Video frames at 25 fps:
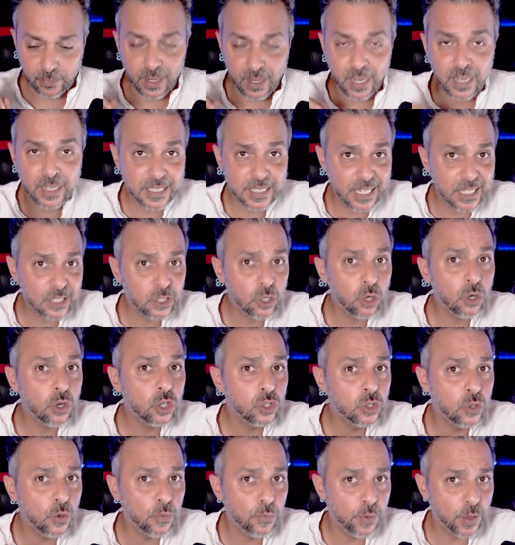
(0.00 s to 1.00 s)
si eso no
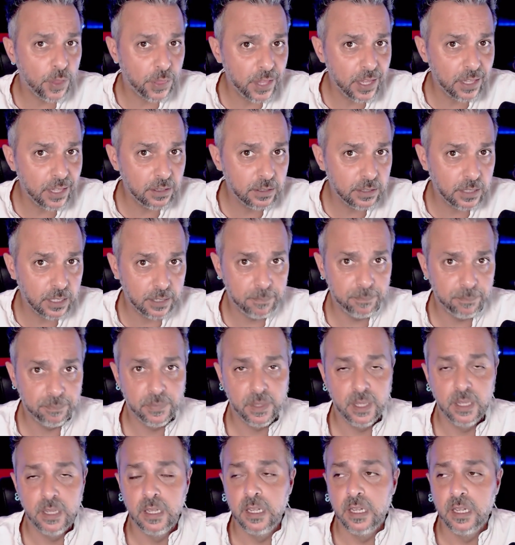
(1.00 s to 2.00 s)
es suficiente,
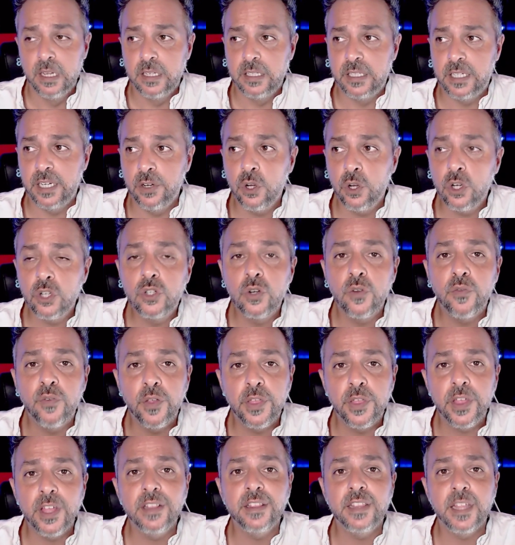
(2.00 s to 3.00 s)
si no es
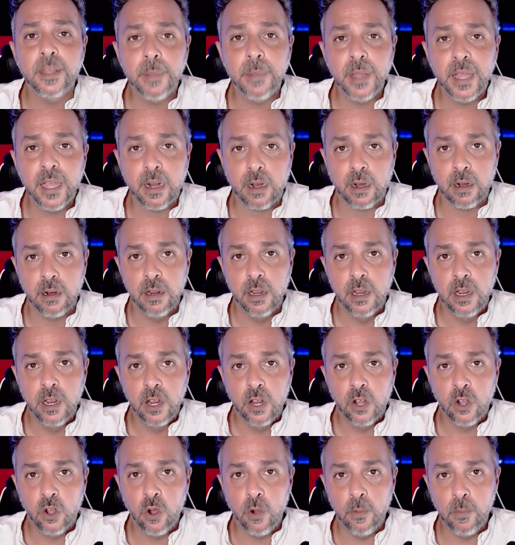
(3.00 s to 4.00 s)
suficiente ver
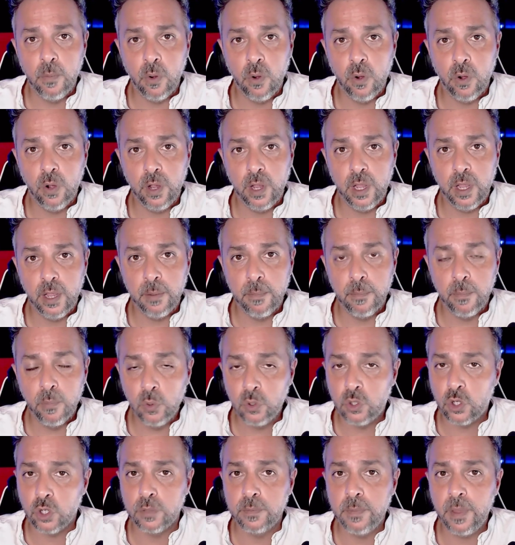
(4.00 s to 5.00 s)
como eh,
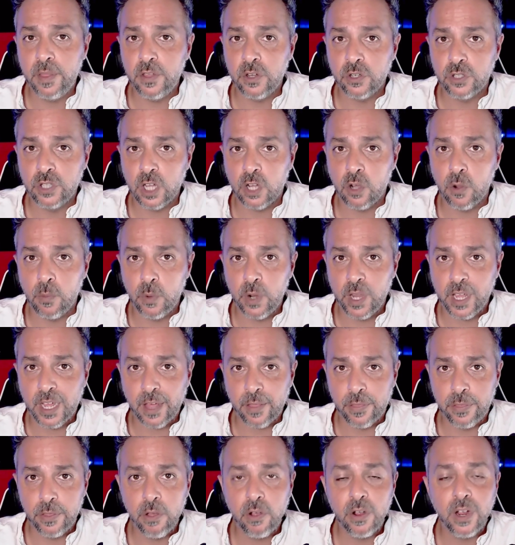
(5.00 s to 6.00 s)
muchos medios de
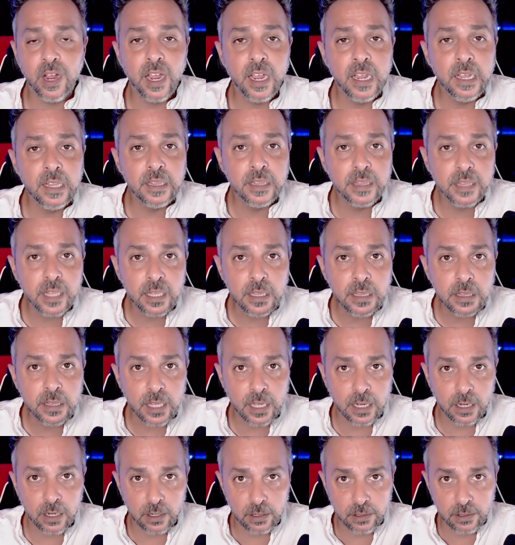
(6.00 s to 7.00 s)
comunicación
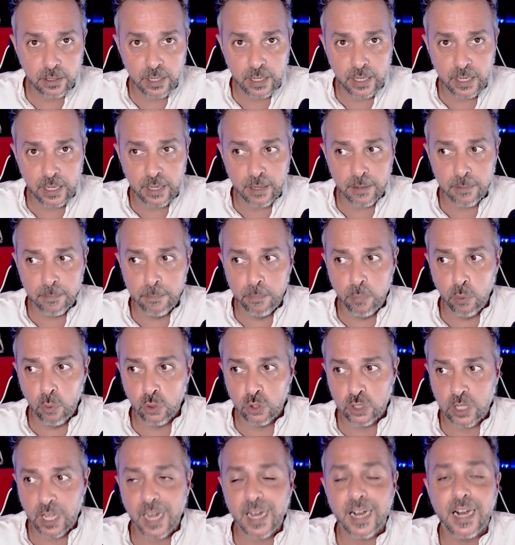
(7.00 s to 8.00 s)
intentan eh,
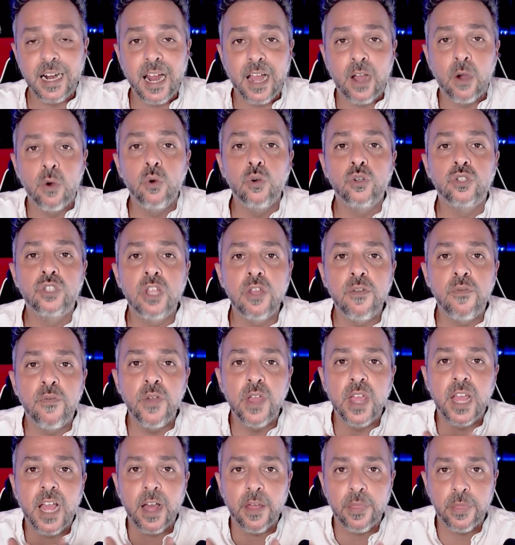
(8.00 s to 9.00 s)
buscar la
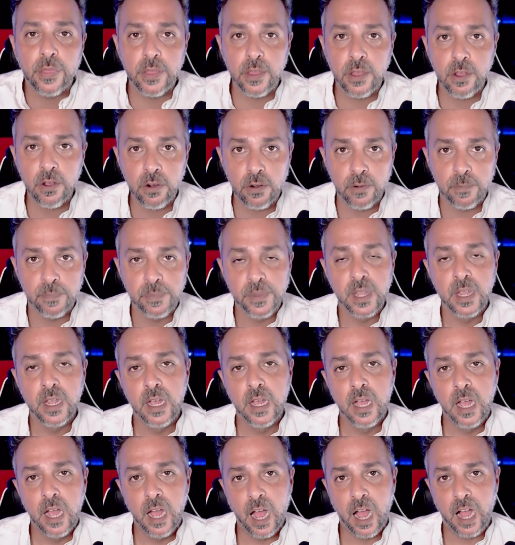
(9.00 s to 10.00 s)
justificación
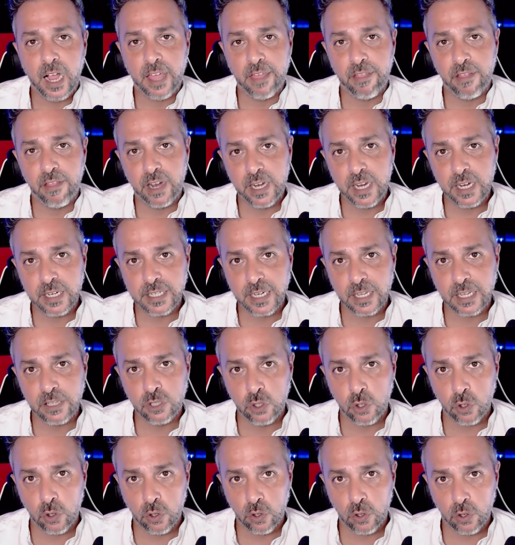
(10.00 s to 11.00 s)
a que Daniel
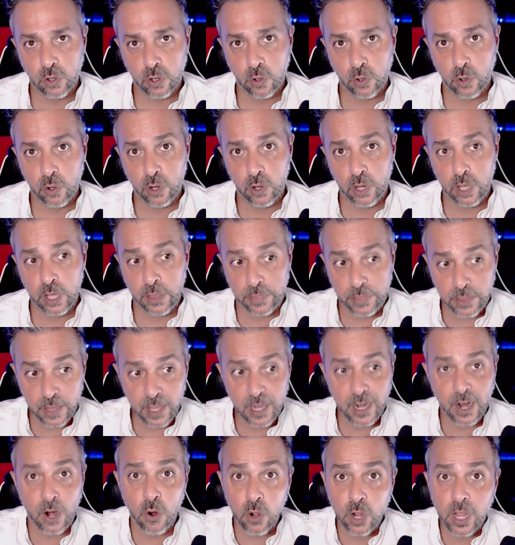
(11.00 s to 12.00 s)
Sancho
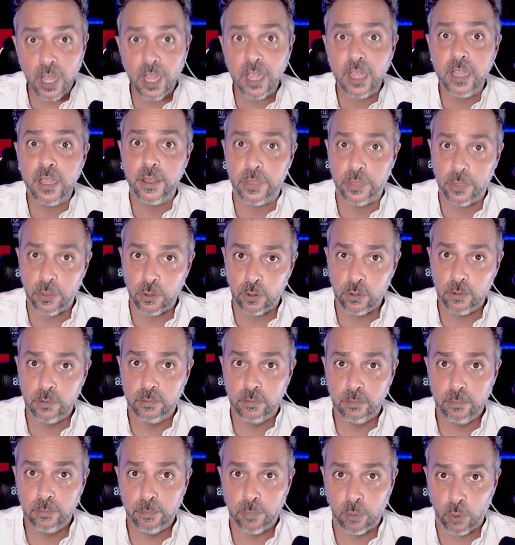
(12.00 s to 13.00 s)
hiciera lo que hizo,
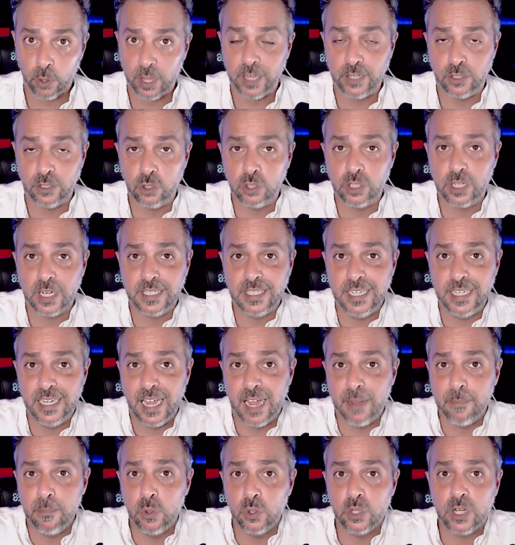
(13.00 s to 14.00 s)
porque eso es así,
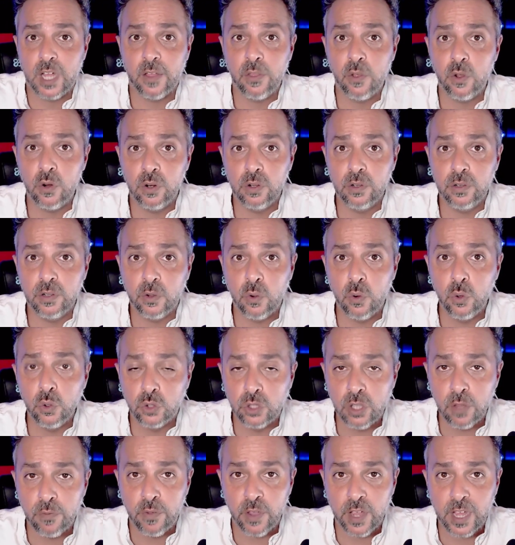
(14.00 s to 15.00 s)
han buscado
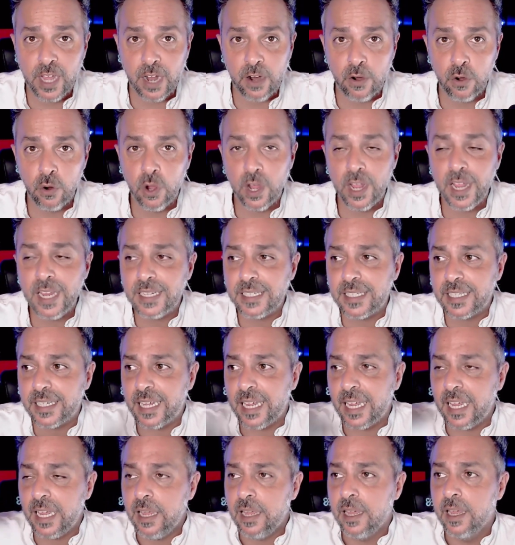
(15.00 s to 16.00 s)
justificarlo, es
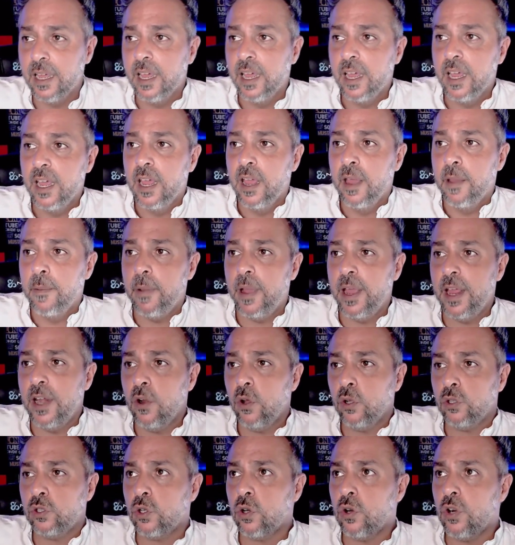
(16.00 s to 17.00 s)
que el
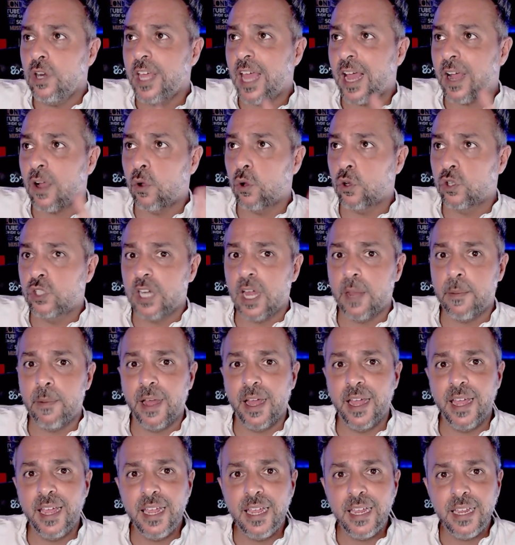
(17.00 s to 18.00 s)
otro le
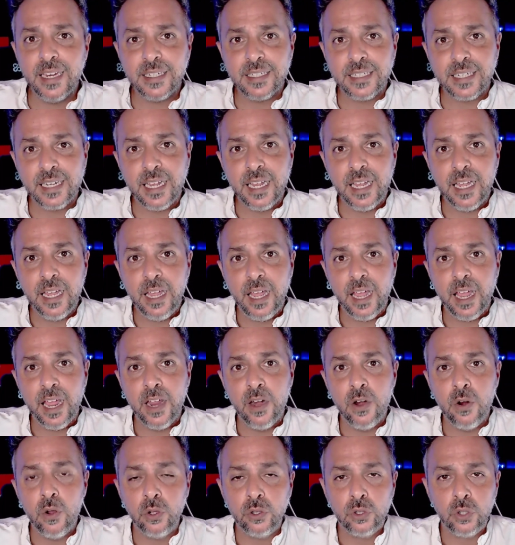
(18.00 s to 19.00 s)
acosaba, es que
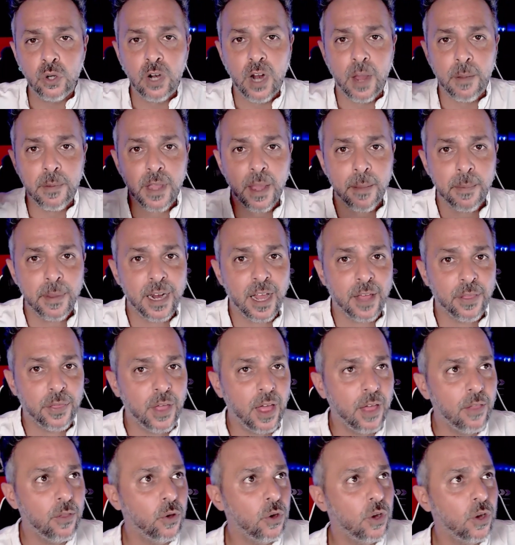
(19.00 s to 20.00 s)
el otro le había
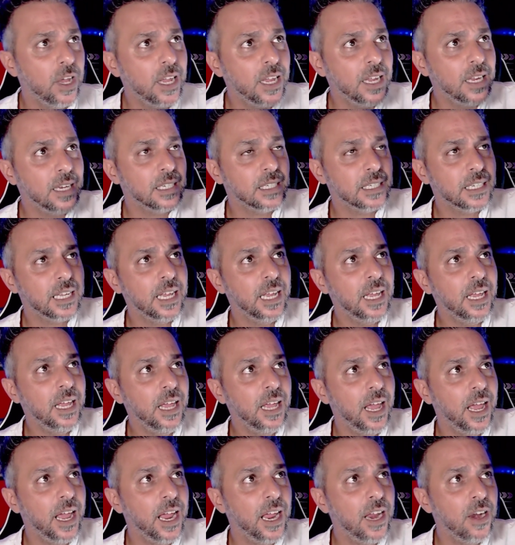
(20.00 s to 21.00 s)
amenazado, es
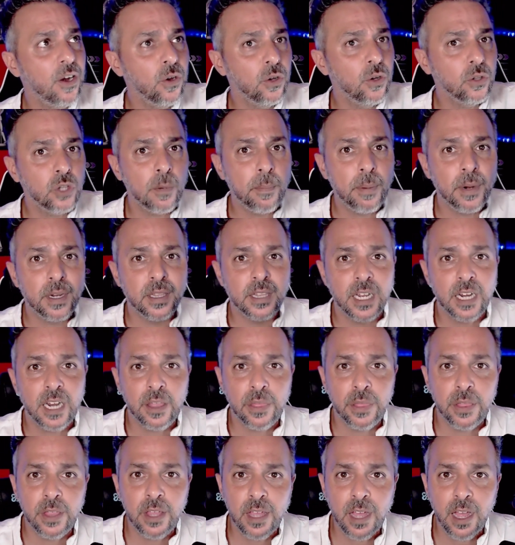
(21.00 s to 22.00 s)
que el otro
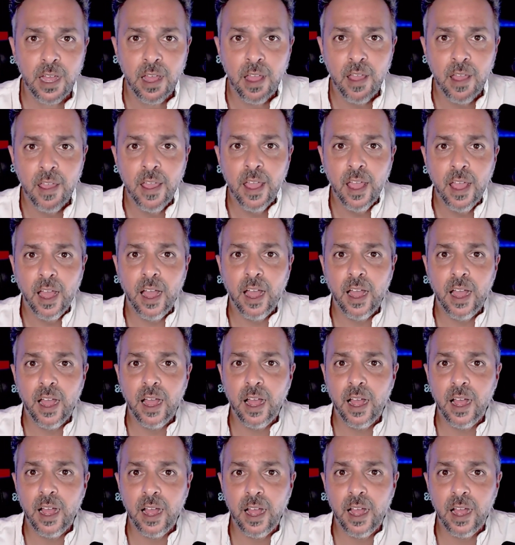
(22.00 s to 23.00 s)
pertenecía
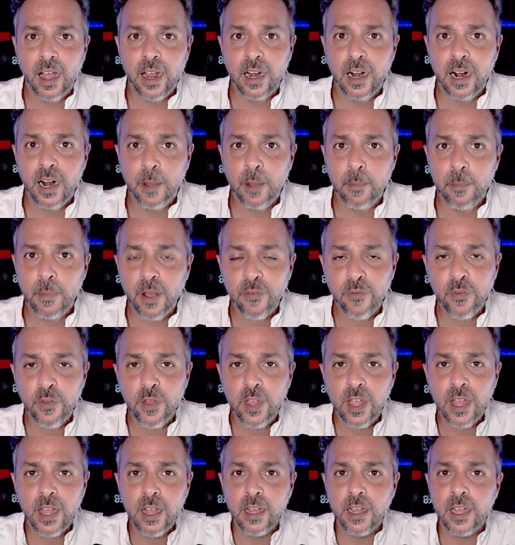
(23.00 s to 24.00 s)
a, la
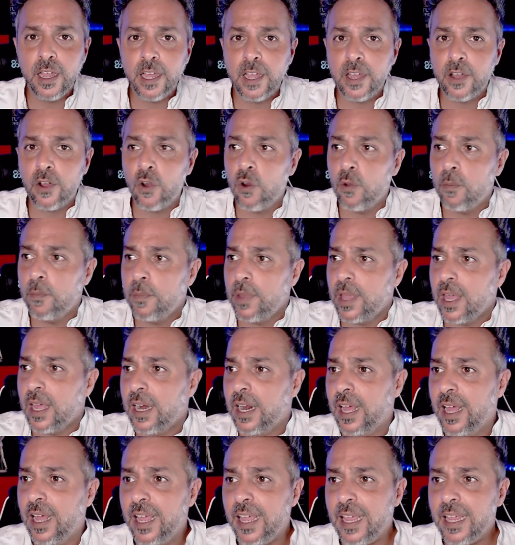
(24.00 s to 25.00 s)
mafia eh,
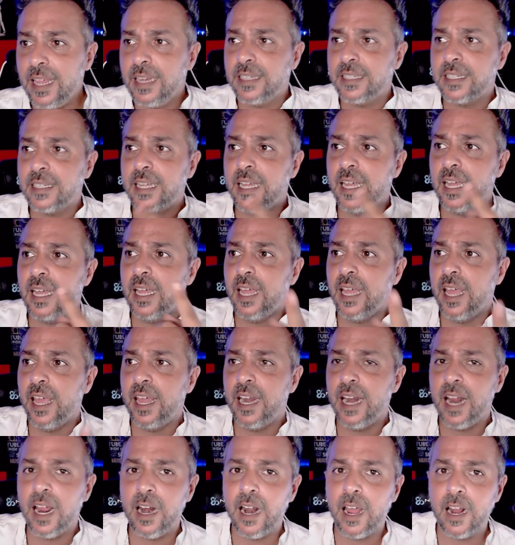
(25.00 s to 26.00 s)
colombiana, es que
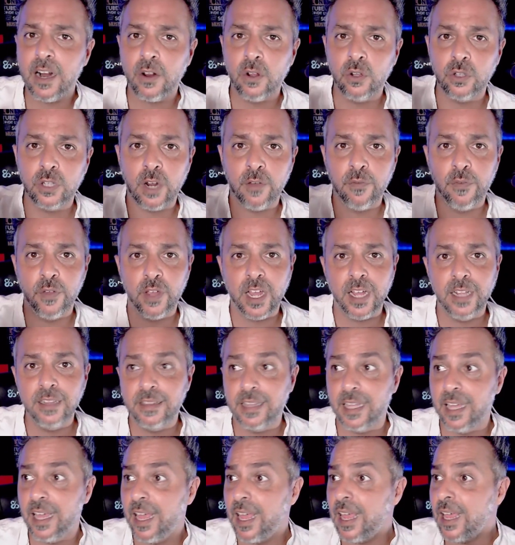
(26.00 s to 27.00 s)
era
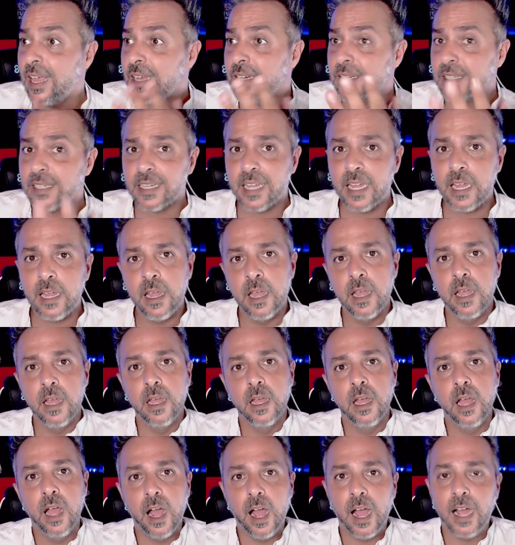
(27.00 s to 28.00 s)
narcotraficante, es que
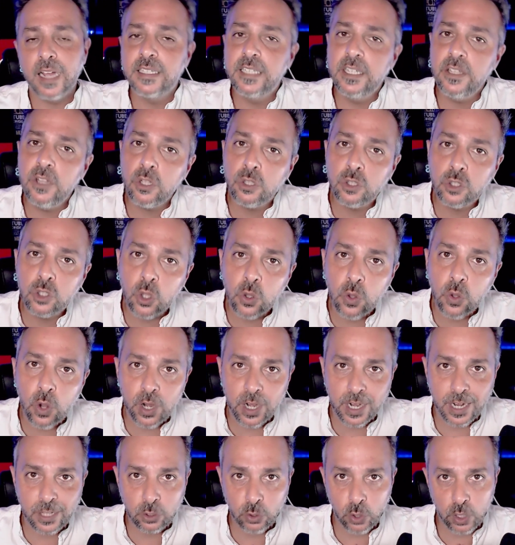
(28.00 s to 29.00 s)
ha sido todo el
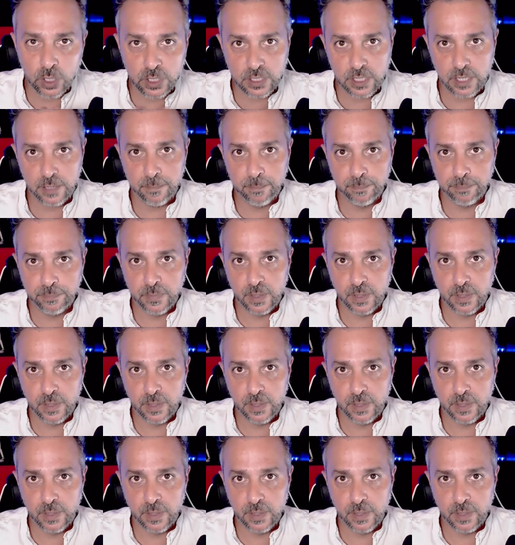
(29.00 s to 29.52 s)
rato así.